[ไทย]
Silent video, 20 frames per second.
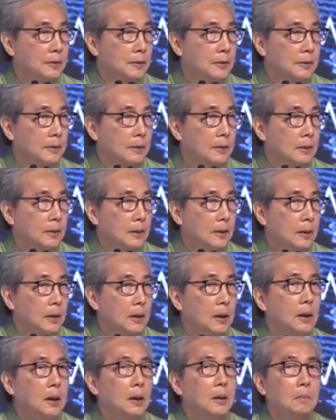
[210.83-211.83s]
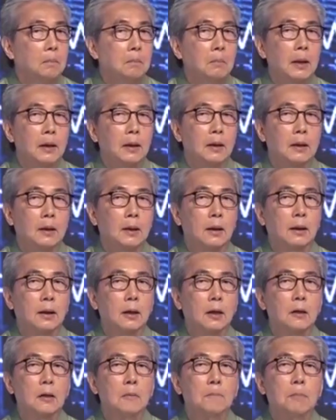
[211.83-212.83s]
500 ไม่เค
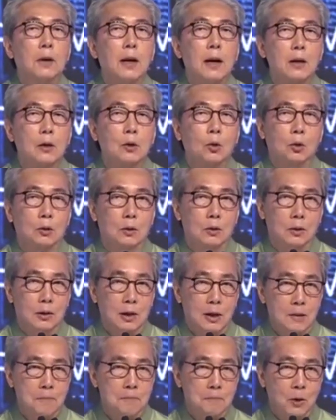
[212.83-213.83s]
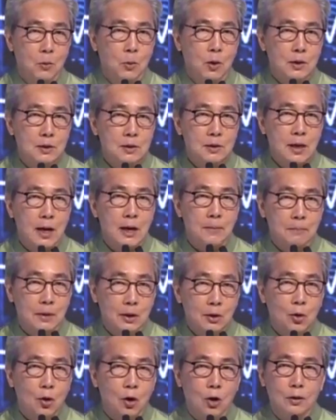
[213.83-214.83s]
ยปรากฏในประวัติศาสตร์
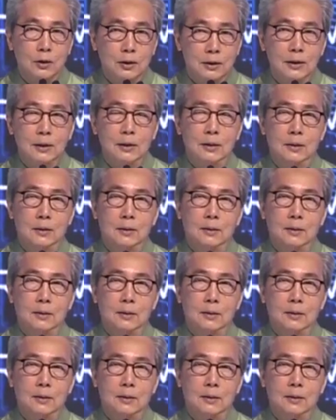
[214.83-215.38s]
มาก่อนที่